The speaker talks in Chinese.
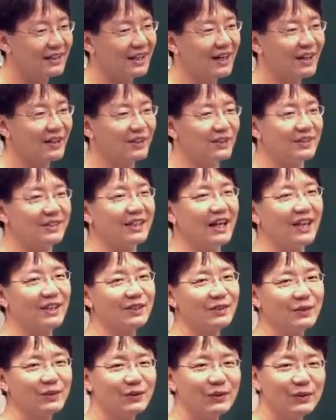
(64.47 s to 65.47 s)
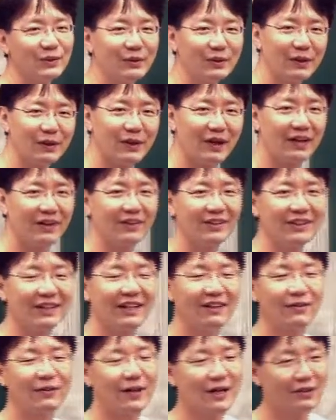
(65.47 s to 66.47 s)
然后加速度，滑轮
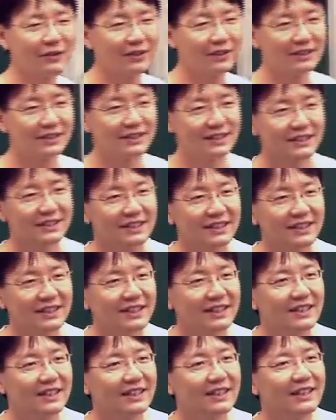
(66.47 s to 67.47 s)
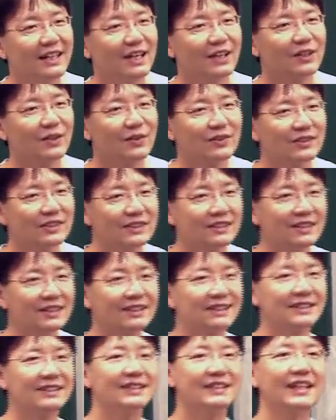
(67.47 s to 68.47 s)
两滑轮是两公斤的
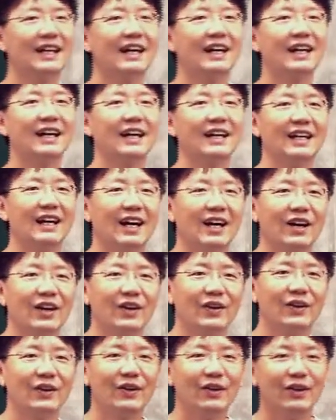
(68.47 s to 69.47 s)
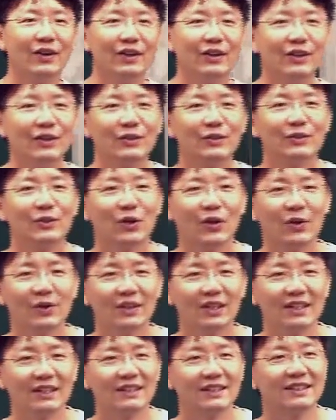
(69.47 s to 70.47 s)
质量啊，然后。用
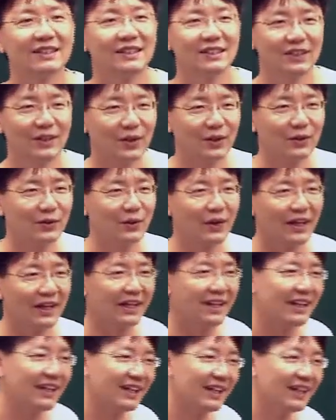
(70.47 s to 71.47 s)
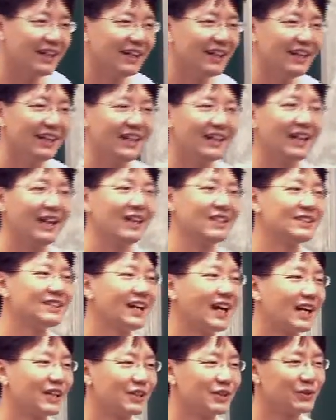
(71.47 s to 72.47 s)
力是十牛顿，然后
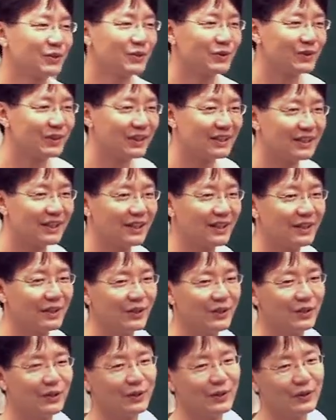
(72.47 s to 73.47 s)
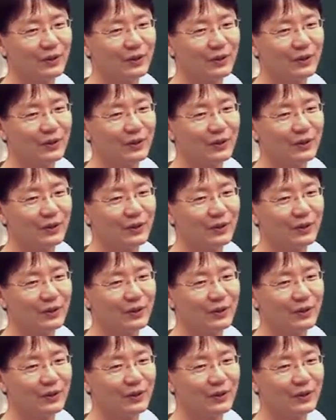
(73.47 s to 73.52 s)
加速度就等于，